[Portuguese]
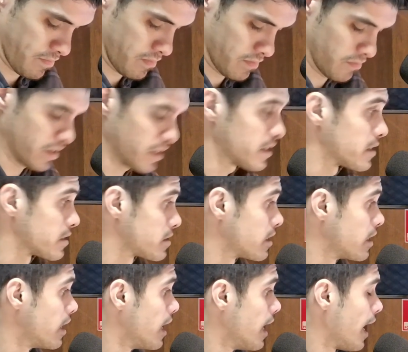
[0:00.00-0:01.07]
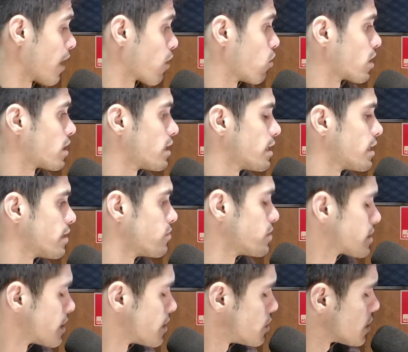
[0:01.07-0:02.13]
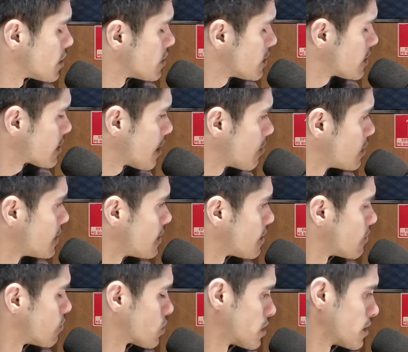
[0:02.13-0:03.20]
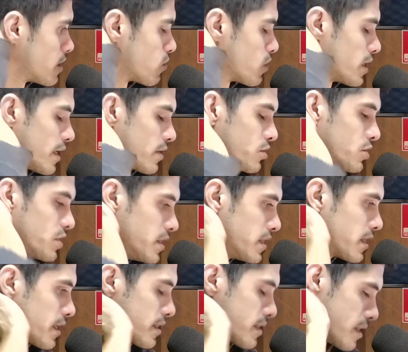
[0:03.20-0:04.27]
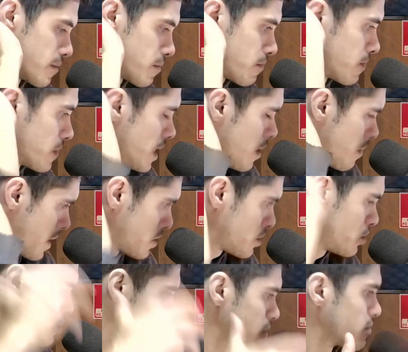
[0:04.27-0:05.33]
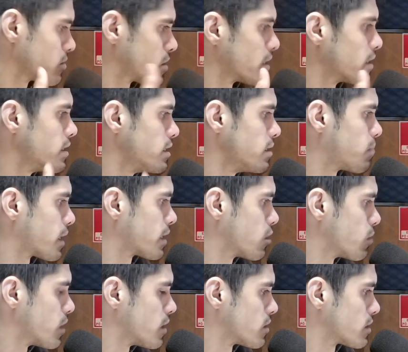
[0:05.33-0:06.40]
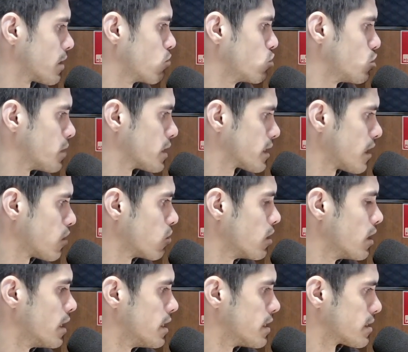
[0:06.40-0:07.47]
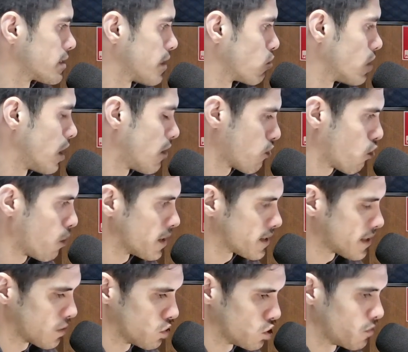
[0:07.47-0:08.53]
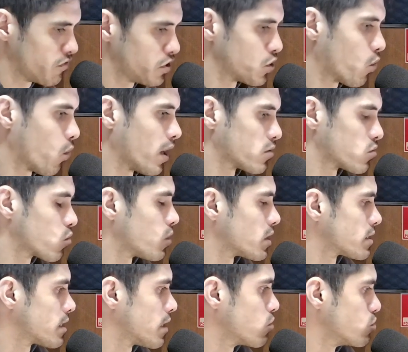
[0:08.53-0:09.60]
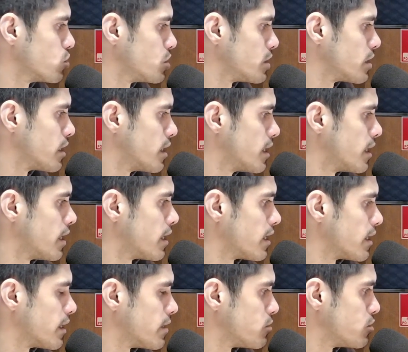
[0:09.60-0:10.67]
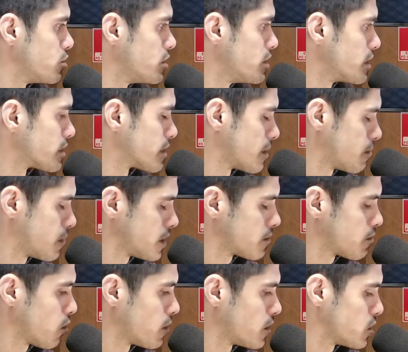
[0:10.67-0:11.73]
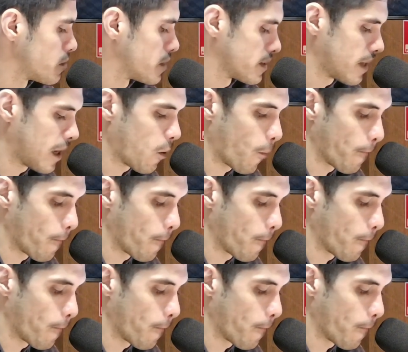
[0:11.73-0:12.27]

Verdade. Agora, é, Vicente, a gente sabe, você deu aí as dicas, né? Para a gente seguir, para ter uma, saúde mental saudável, começar 2024 com a saúde é, em dias, né? Principalmente mental.